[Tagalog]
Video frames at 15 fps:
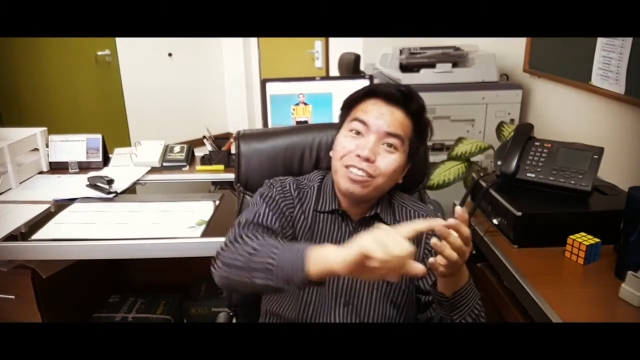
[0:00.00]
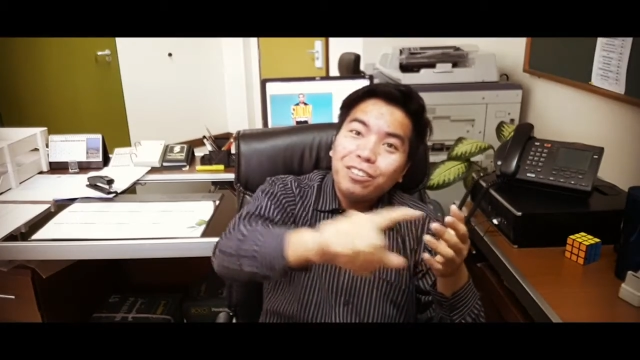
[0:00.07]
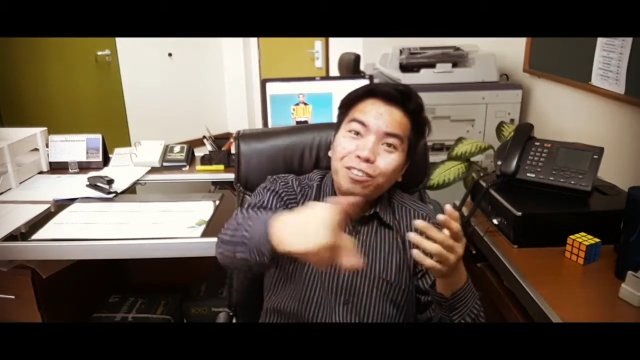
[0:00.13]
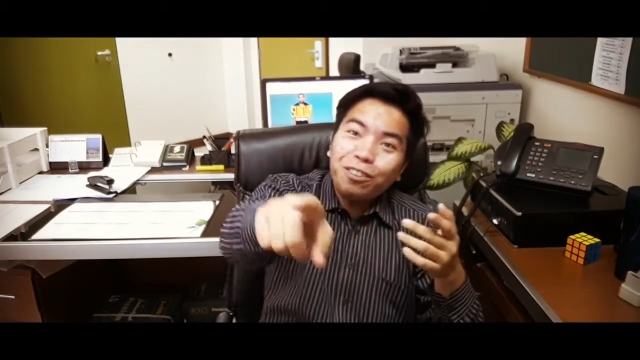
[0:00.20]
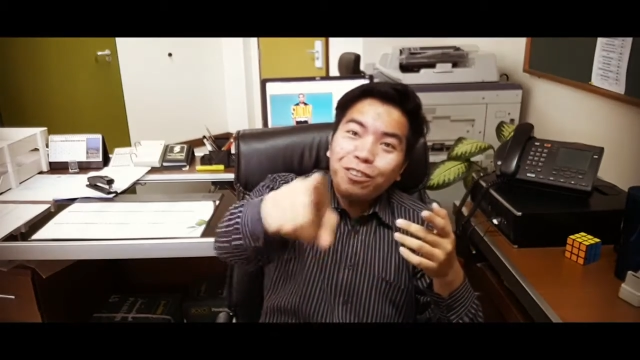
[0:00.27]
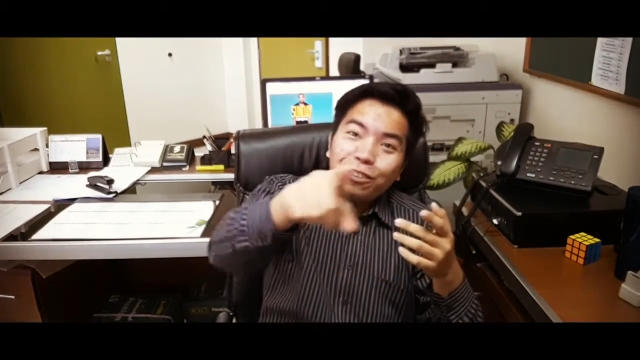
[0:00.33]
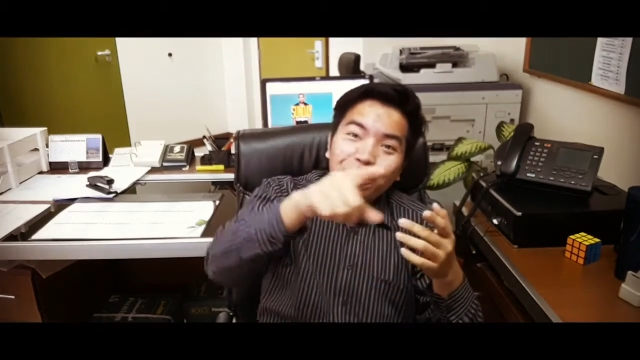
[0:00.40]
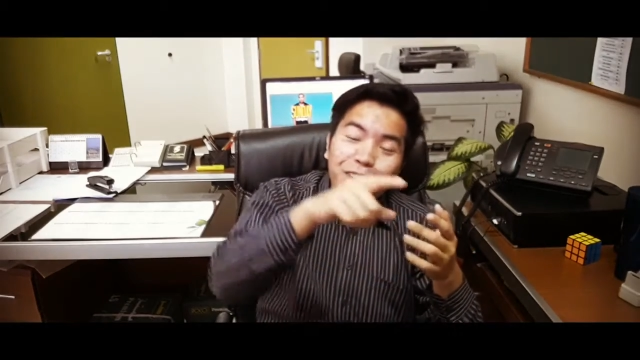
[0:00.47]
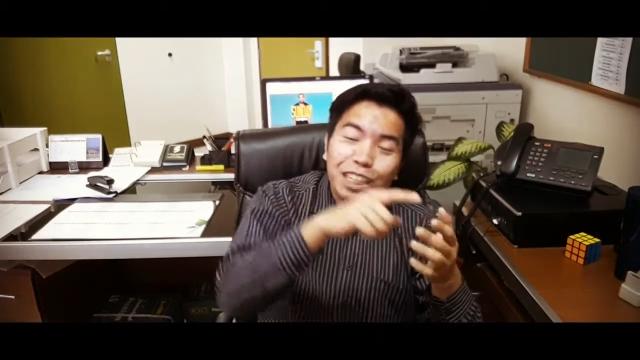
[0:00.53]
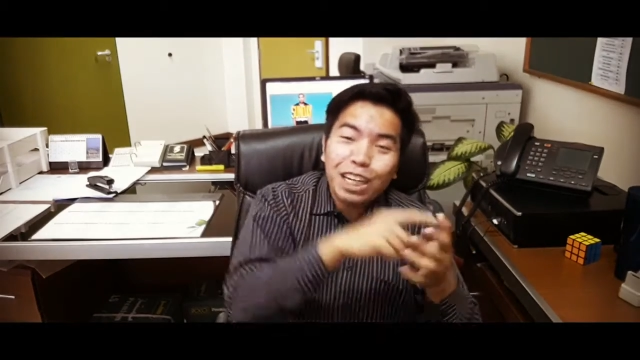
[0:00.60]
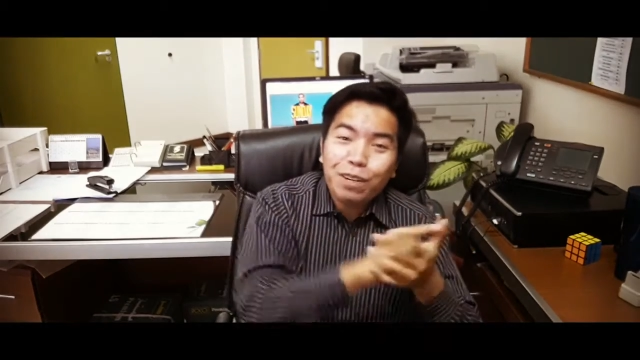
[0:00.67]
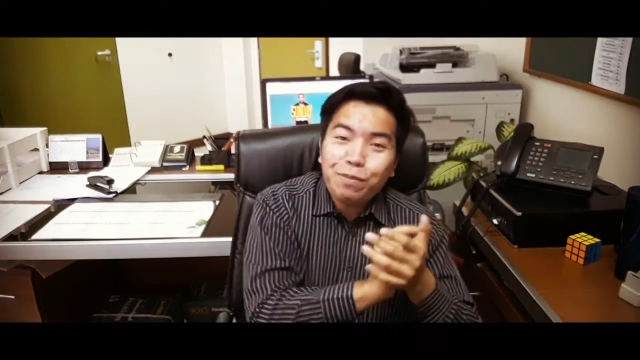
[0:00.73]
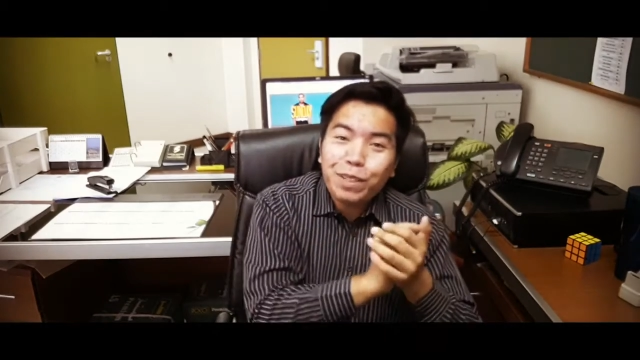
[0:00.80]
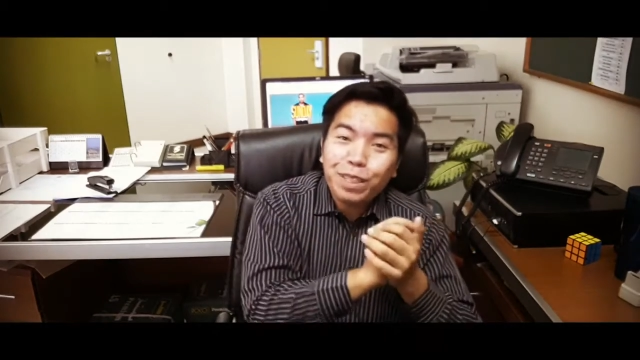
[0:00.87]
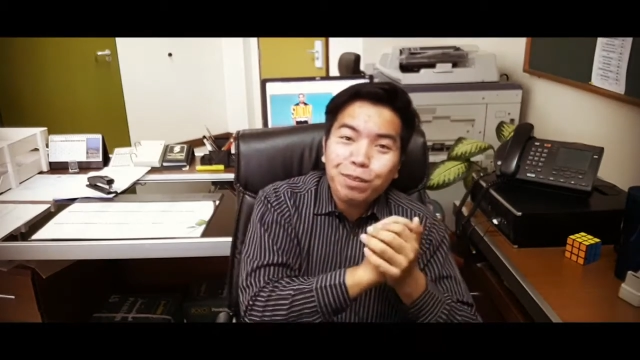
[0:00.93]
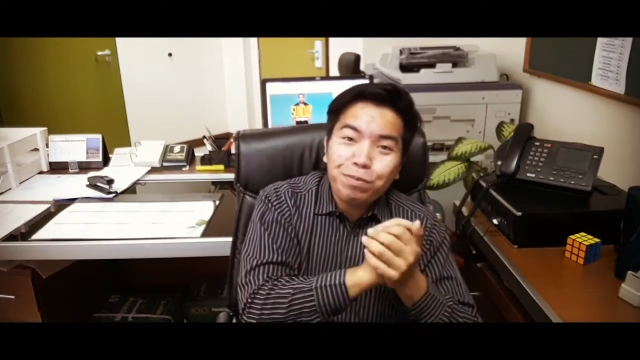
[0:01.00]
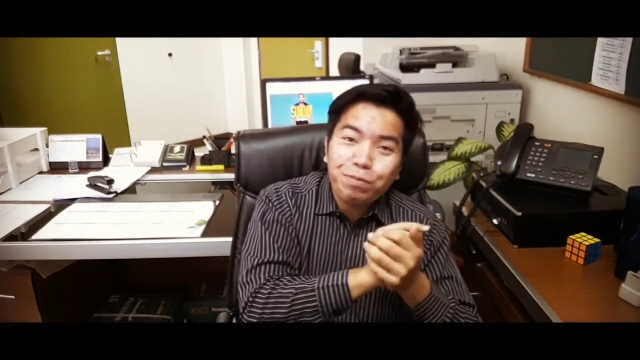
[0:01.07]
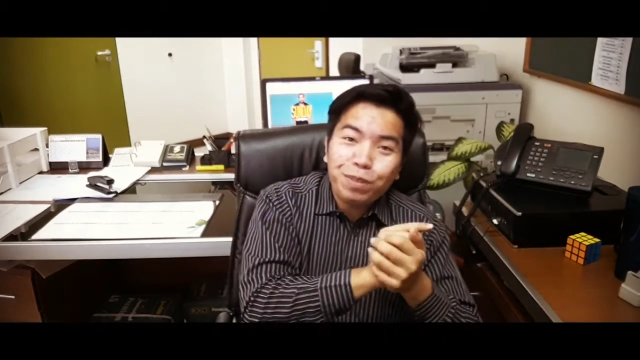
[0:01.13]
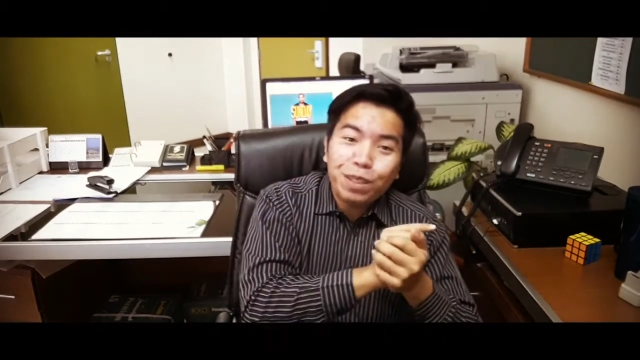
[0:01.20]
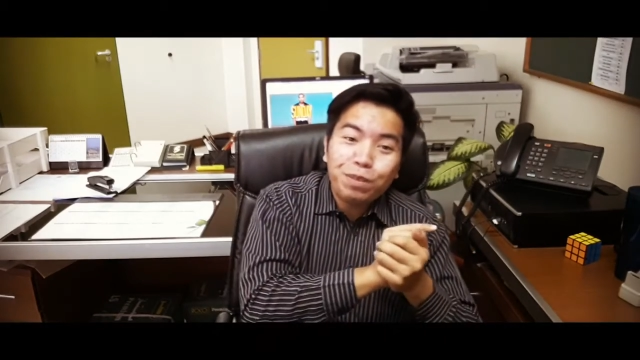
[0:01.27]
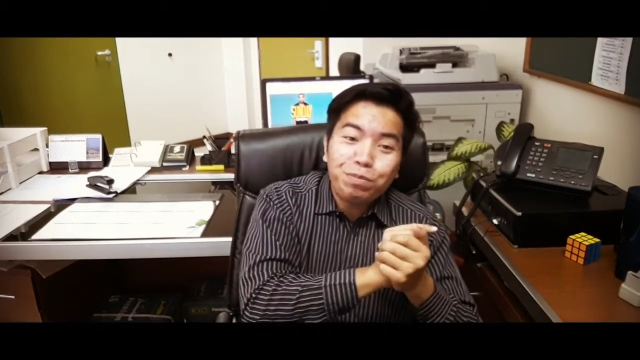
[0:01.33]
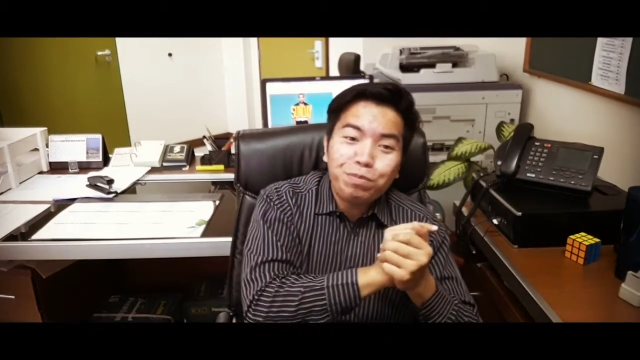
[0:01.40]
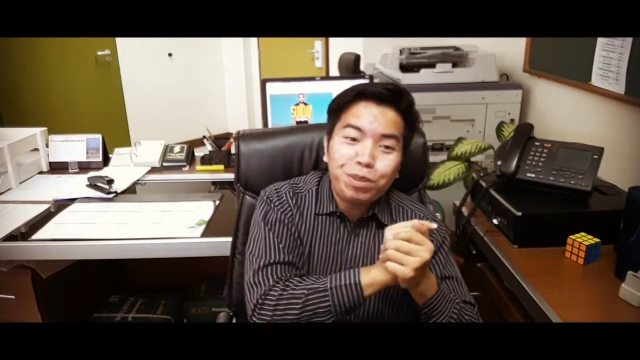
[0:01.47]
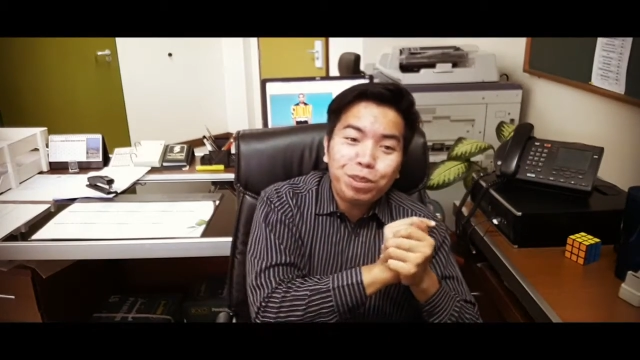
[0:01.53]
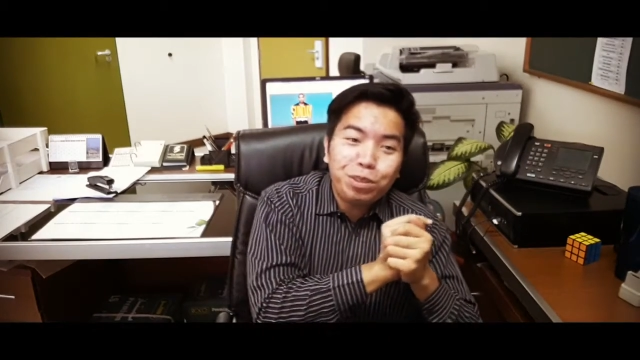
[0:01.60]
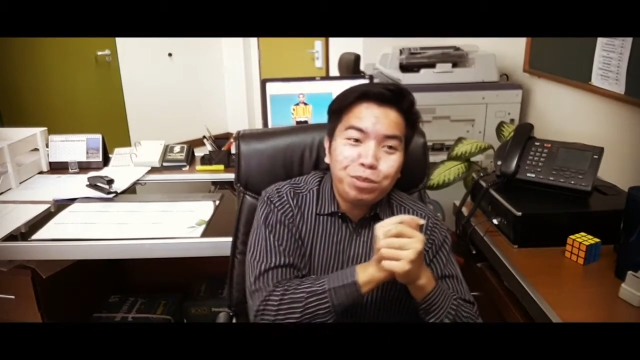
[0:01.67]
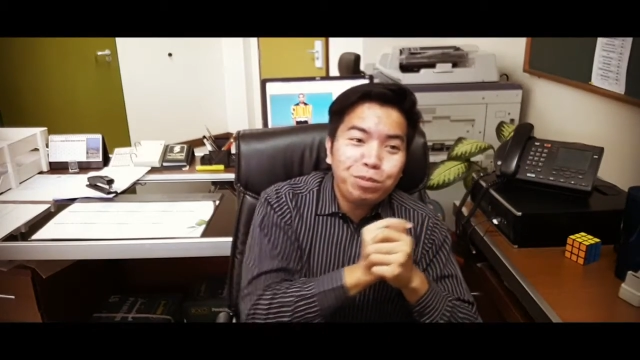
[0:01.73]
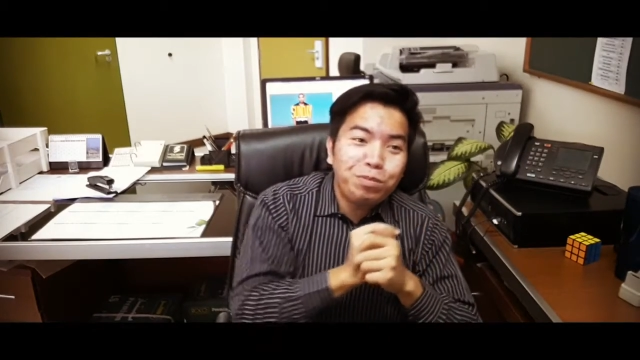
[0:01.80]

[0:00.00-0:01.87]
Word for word: Oh, wala pa siyang pimple